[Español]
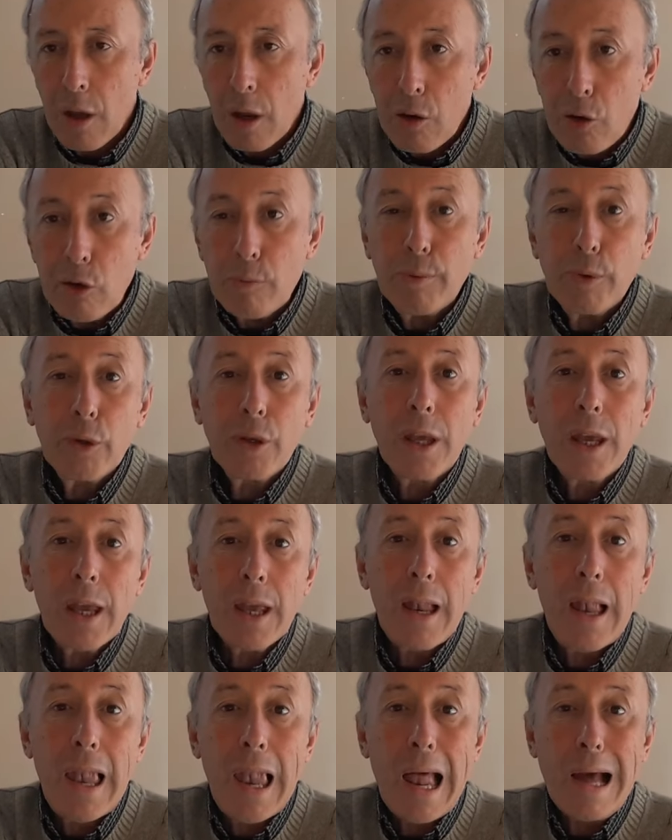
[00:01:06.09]
No
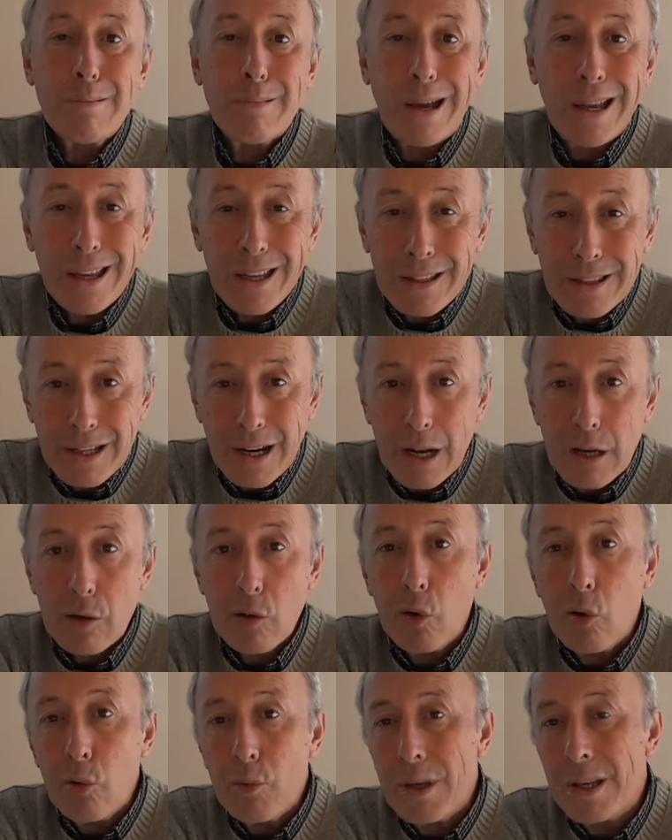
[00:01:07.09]
porque la maestra
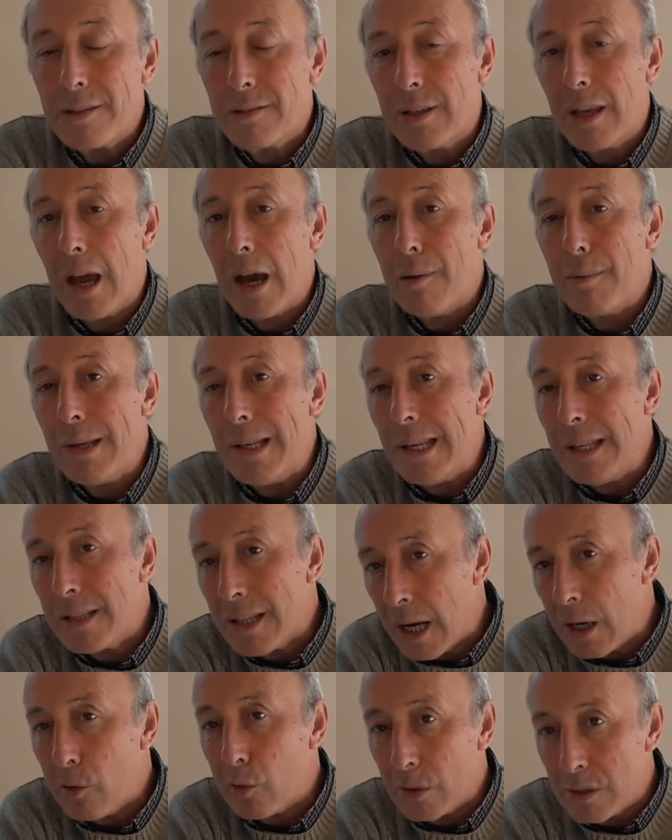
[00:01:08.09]
no hubiese
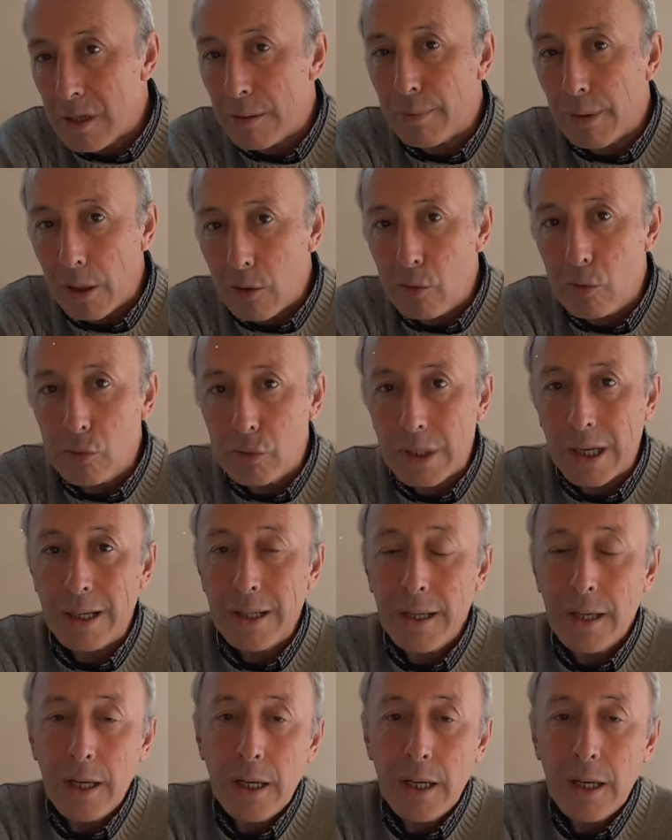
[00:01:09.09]
habilitado esa pregunta,